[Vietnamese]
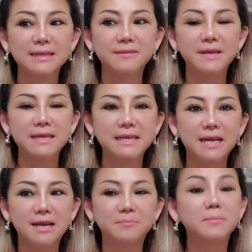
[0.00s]
Vì
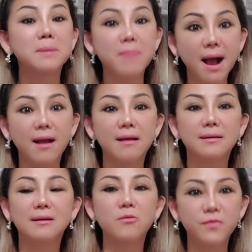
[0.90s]
mình
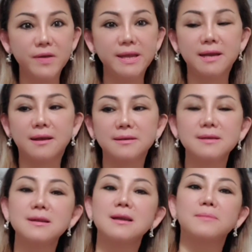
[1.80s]
bận công việc
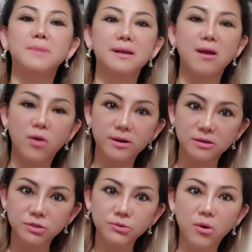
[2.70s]
cho nên là mình
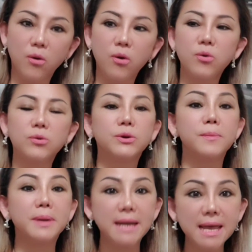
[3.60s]
order to go
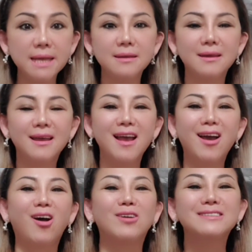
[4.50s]
rồi mình đi.
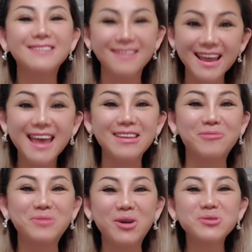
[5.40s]
Họ chỉ cần nghe
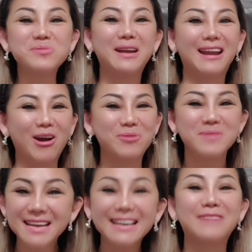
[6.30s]
giọng nói của mình là họ
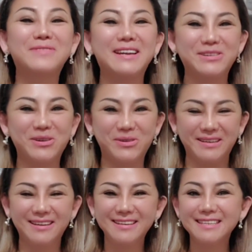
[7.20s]
biết là mình
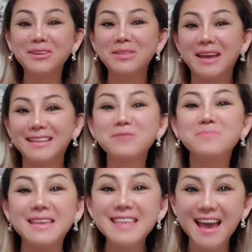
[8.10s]
rồi. Chắc có thể tiếng Mỹ